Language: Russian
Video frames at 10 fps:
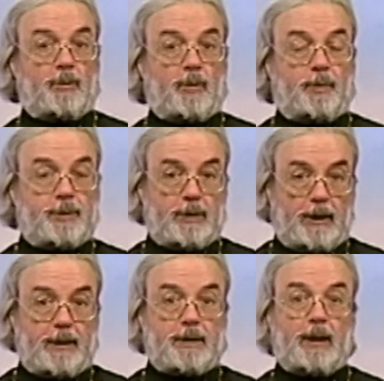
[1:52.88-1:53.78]
только
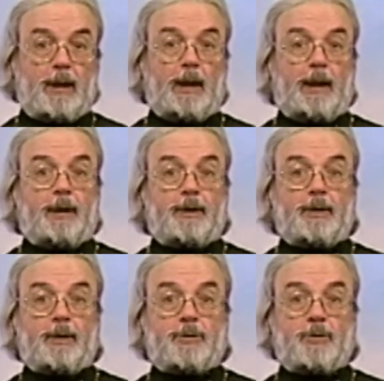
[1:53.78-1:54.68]
пожелать,
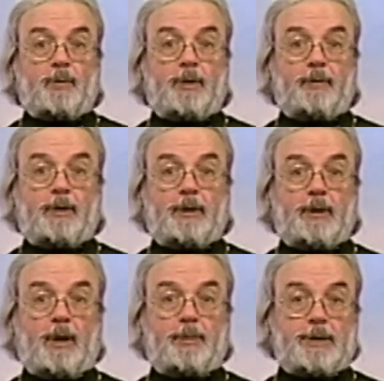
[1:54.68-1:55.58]
э, чтобы вы
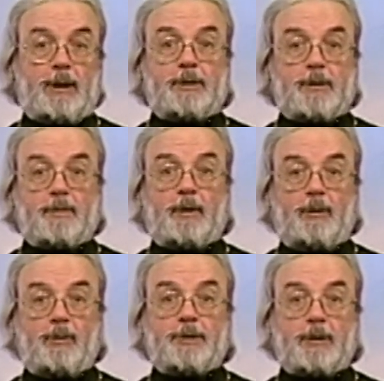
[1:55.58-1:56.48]
общались со
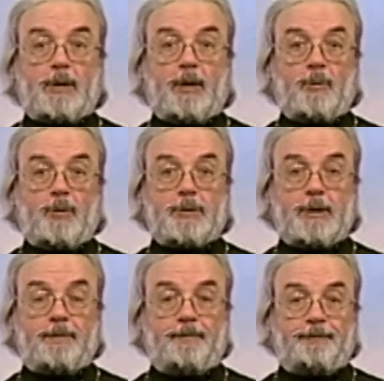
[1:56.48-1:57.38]
своей дочкой как
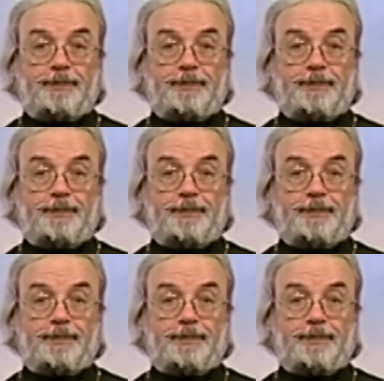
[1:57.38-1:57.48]
можно